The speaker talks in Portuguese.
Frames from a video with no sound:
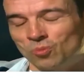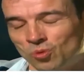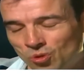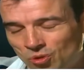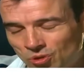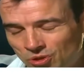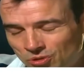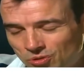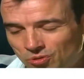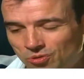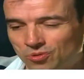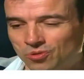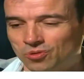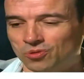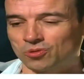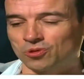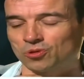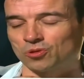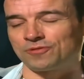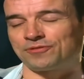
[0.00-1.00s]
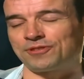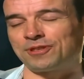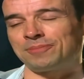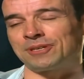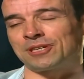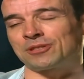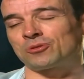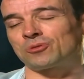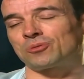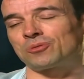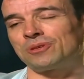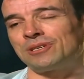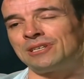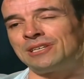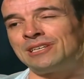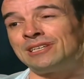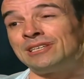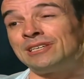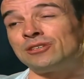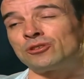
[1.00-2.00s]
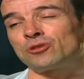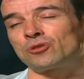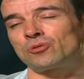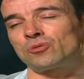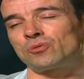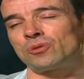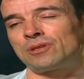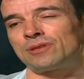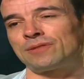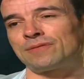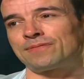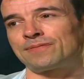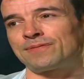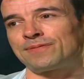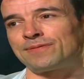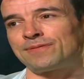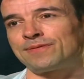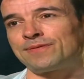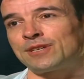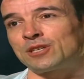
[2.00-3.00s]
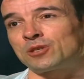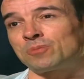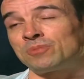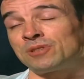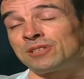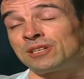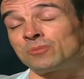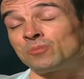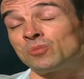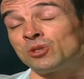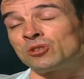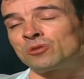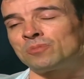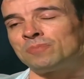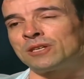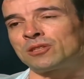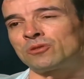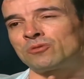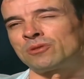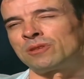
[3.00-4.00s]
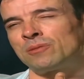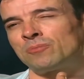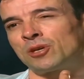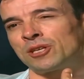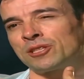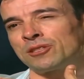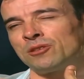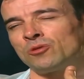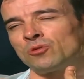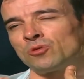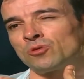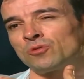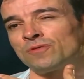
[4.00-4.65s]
muito sofrimento. E isso fez-me ter muito medo da morte e do